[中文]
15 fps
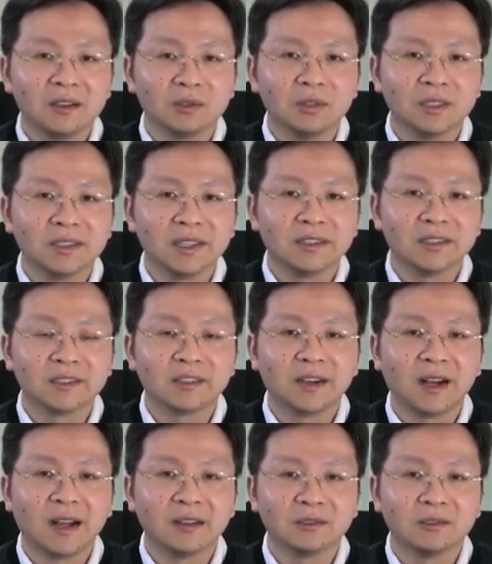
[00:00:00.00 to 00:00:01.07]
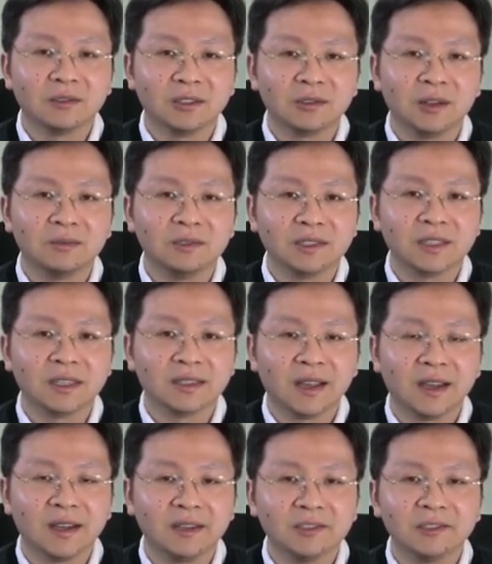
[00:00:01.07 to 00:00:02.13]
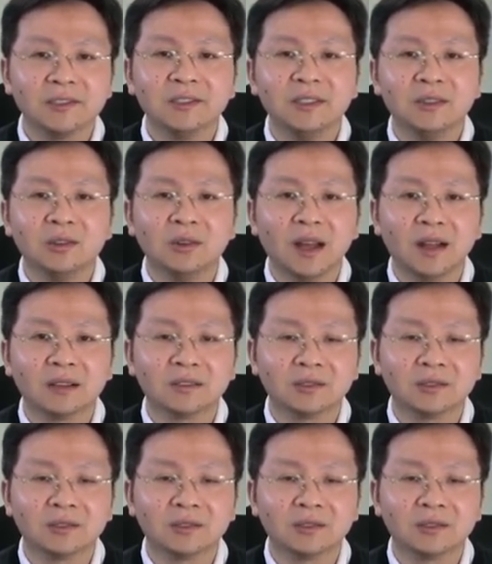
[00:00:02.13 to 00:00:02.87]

说这个事儿啊，说川普现在支持一中啊，